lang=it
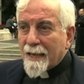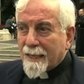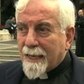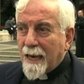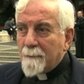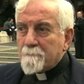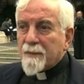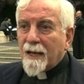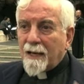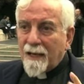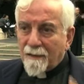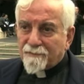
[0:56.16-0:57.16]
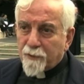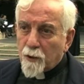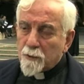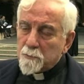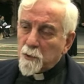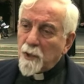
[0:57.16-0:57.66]
che la
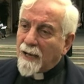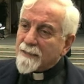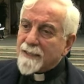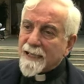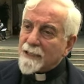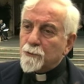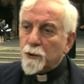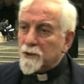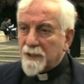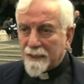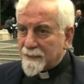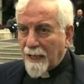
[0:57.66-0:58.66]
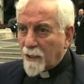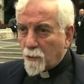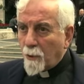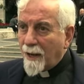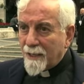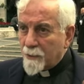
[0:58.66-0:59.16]
formula tradotta tale
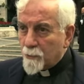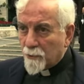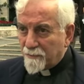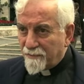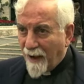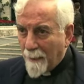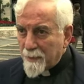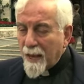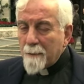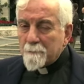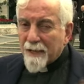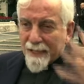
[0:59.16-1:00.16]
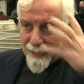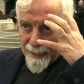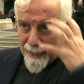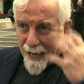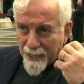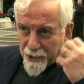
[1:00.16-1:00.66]
quale non va, perché
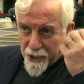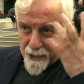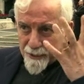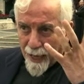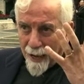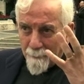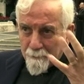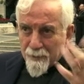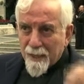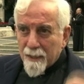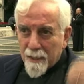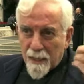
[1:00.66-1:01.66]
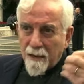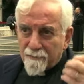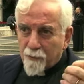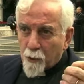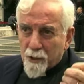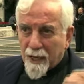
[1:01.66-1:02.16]
laicità
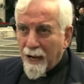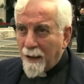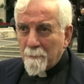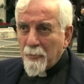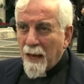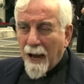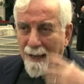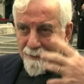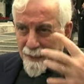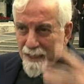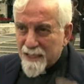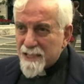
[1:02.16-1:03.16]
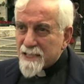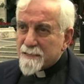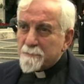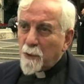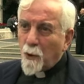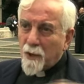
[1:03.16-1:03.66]
evoca
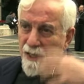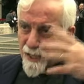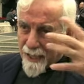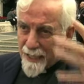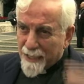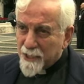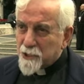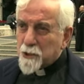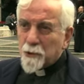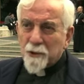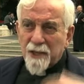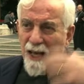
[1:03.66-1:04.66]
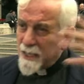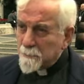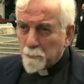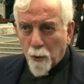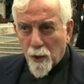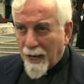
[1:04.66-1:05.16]
ateismo, irreligione,
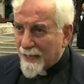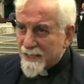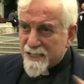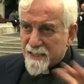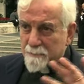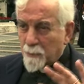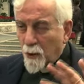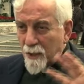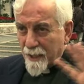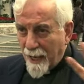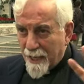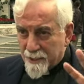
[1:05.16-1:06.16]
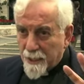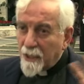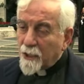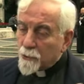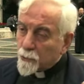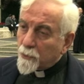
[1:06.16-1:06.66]
immoralismo.
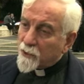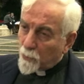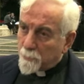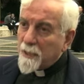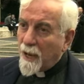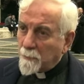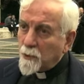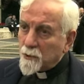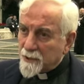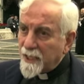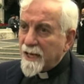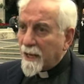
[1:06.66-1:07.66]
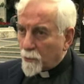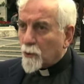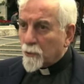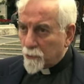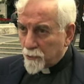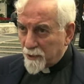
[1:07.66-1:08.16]
Dunque dobbiamo tener
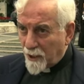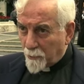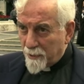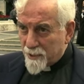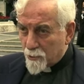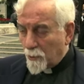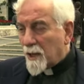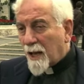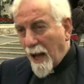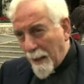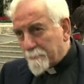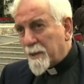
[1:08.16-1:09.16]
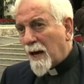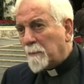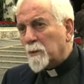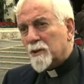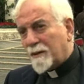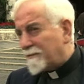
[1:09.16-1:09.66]
conto di questo.
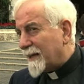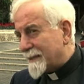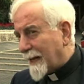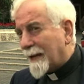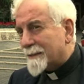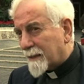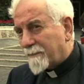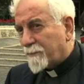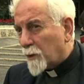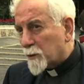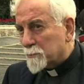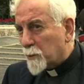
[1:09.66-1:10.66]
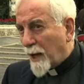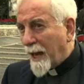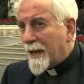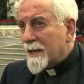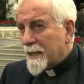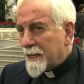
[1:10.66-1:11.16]
Abbiamo di fatti altre formule.
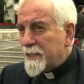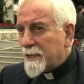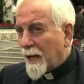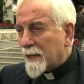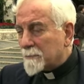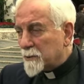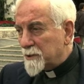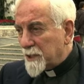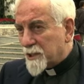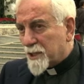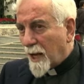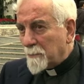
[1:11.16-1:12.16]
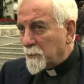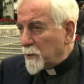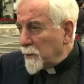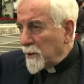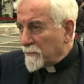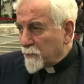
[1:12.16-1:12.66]
In arabo
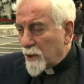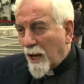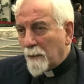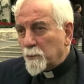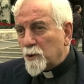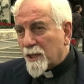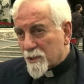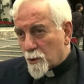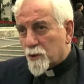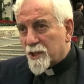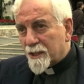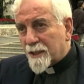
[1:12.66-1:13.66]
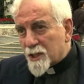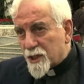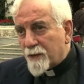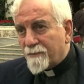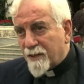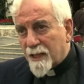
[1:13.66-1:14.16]
diciamo vogliamo una società
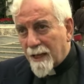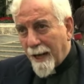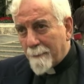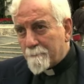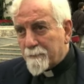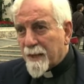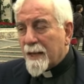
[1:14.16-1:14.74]
civile